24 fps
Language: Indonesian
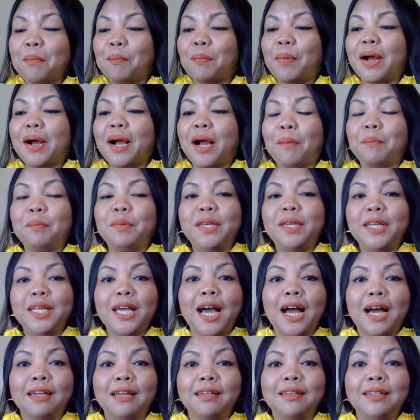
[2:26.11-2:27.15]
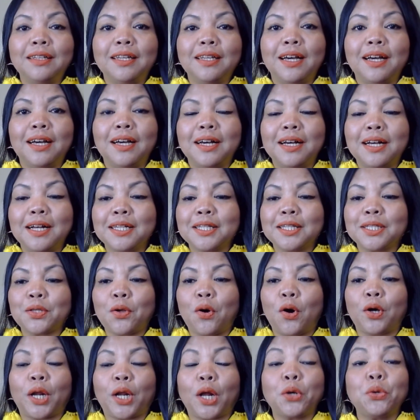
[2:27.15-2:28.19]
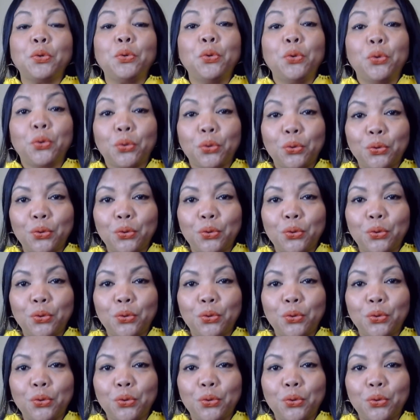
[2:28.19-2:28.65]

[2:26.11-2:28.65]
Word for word: pengabdian uh, seorang guru.